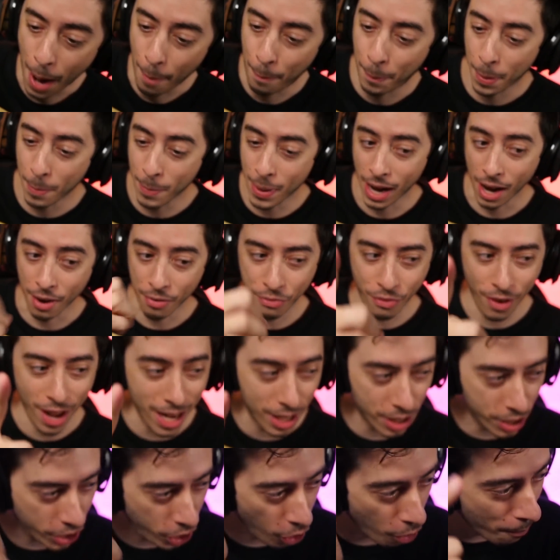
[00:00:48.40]
a primeira
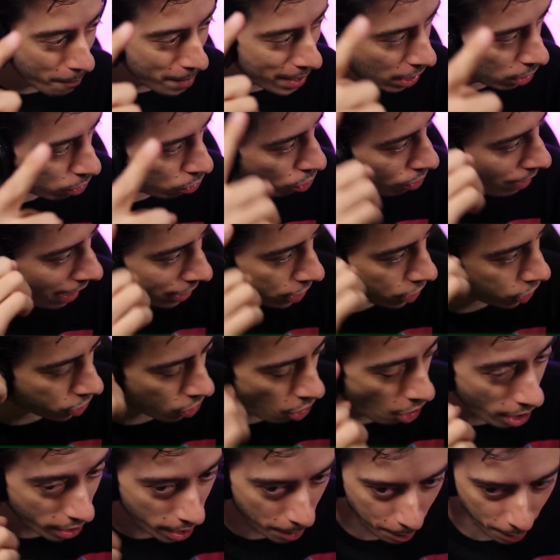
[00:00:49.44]
vez que eu minto na
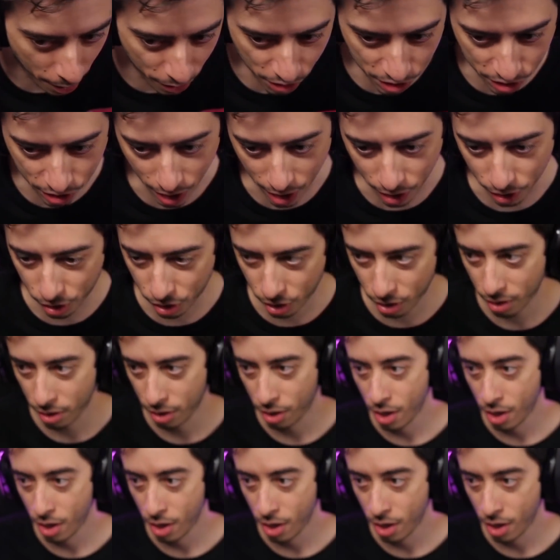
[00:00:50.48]
história pra vocês.